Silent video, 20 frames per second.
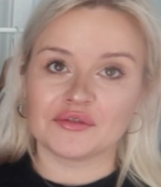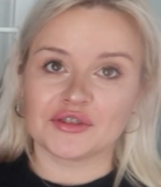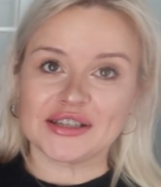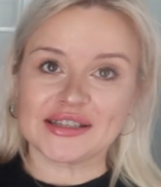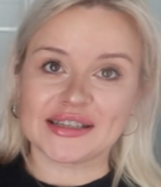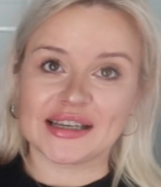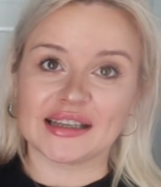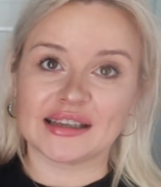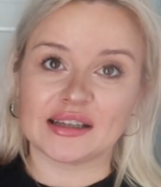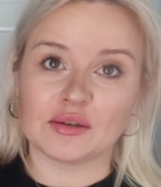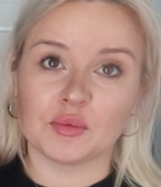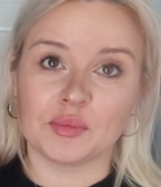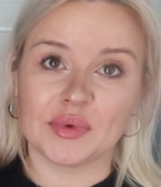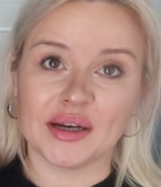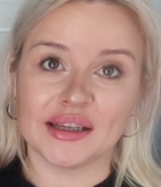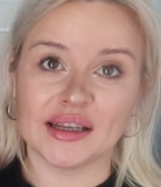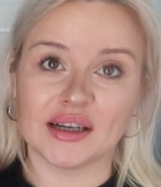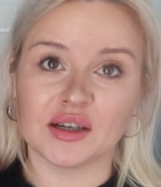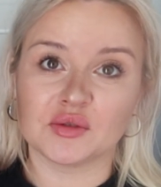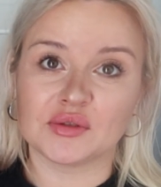Wszystkie te
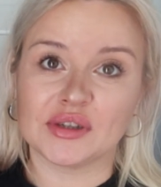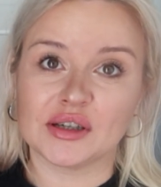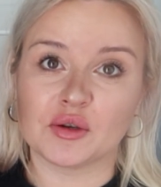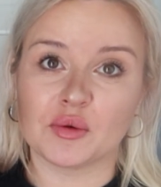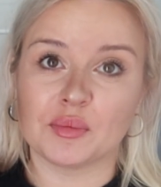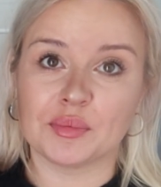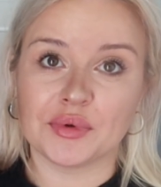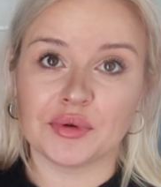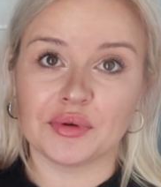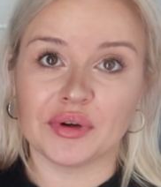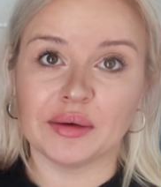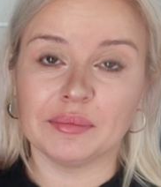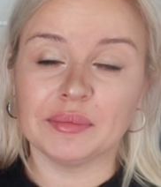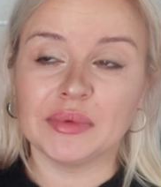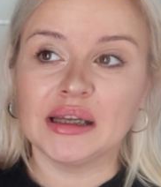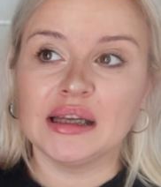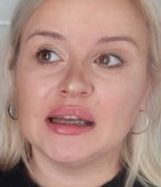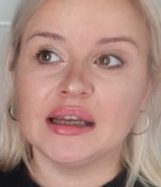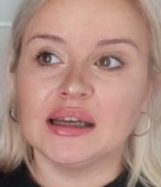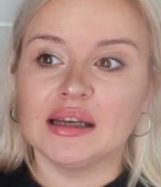ubrania, które
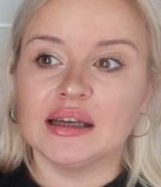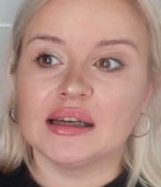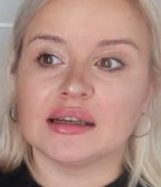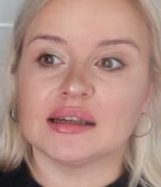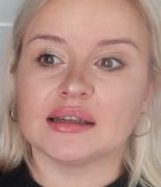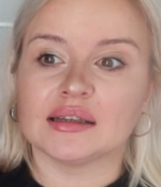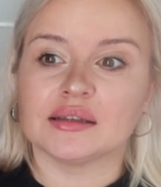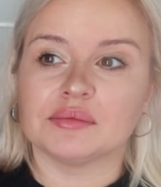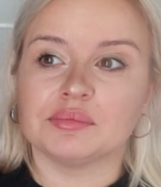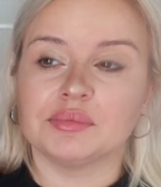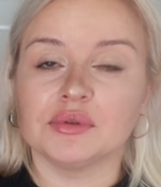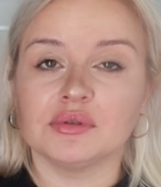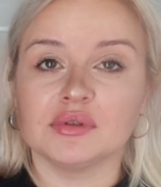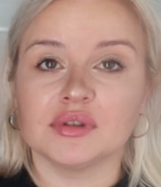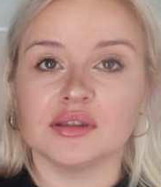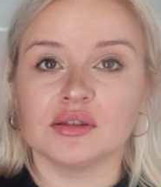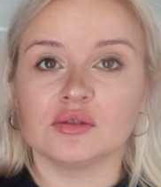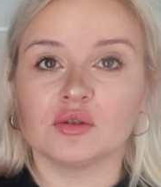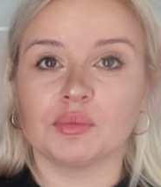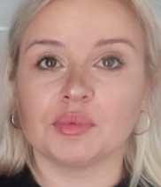kupiłam, E,
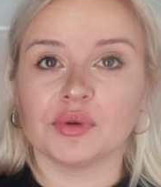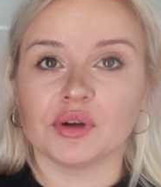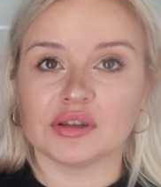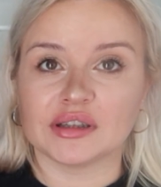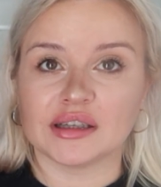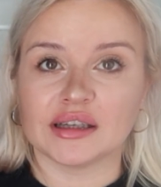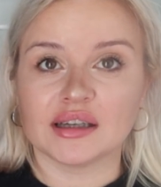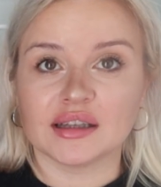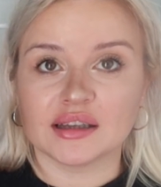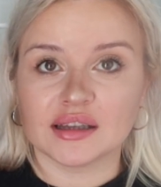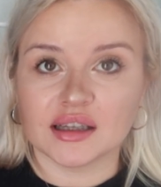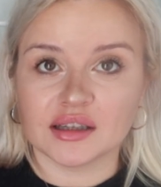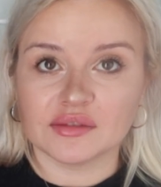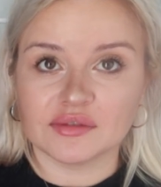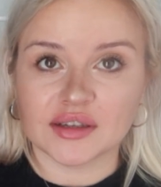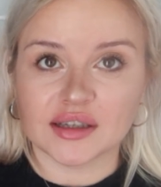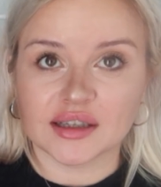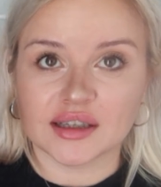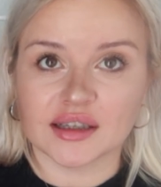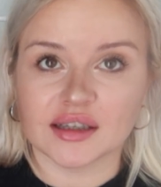były kupione na
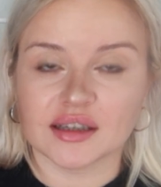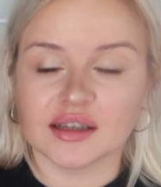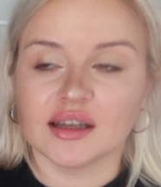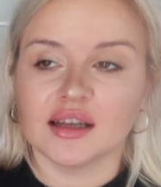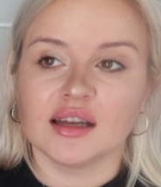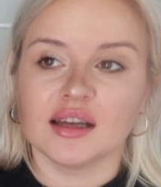wagę.